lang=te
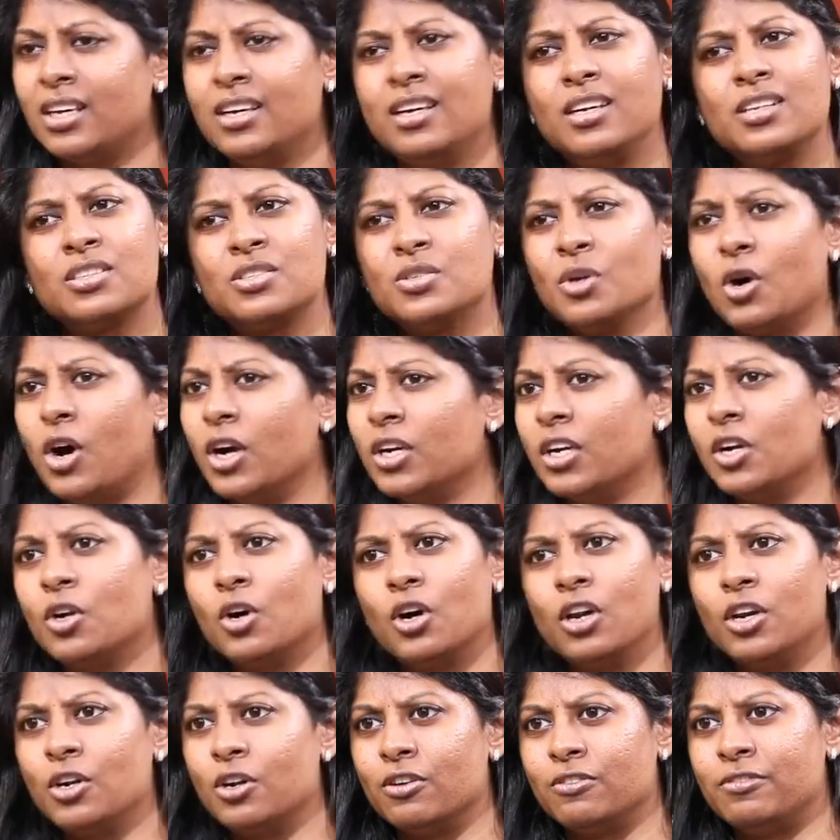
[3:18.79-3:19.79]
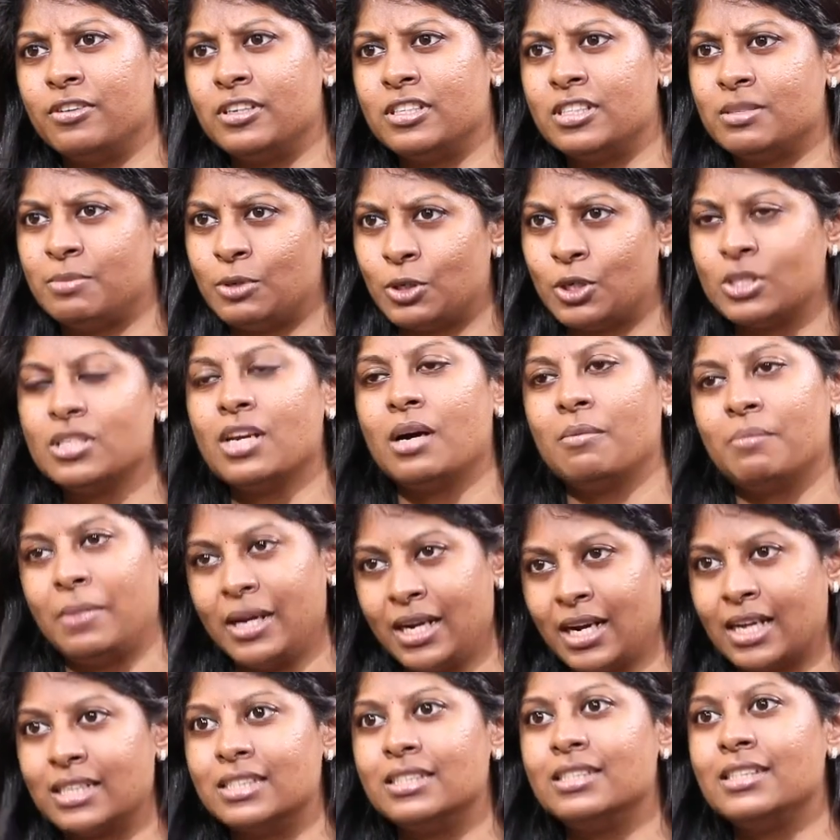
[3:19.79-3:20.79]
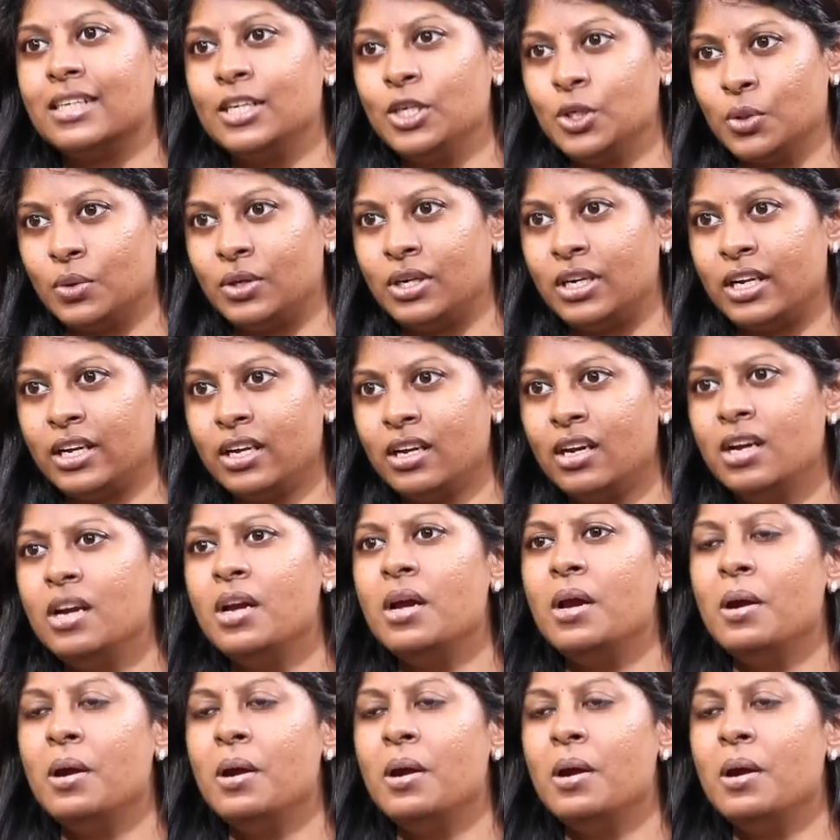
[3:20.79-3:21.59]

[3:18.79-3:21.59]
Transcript: దెన్ ఇట్స్ నాట్ అట్ ఆల్ అన్ ఒఫెన్స్ బికాస్ అమ్మాయి కన్సెంట్ ఉండే